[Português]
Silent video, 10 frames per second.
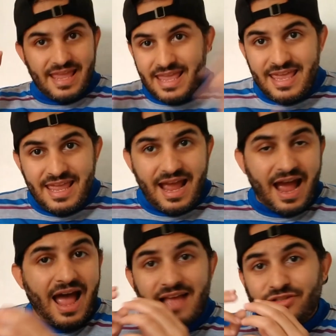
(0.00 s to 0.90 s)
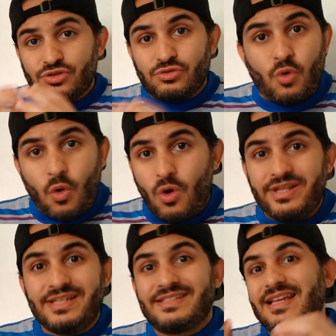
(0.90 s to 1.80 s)
e as
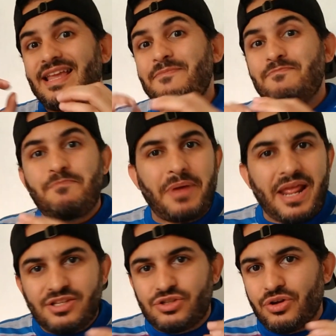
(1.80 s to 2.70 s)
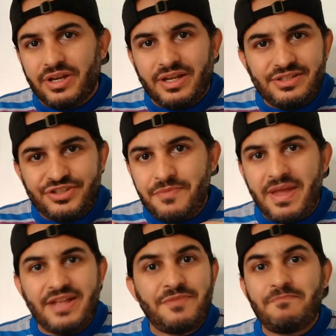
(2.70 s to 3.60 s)
cores
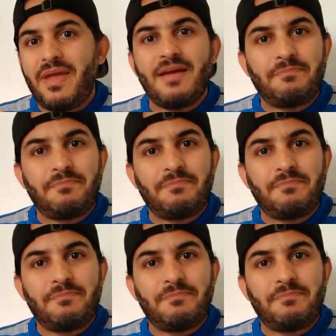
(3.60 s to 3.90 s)
impressionantemente bem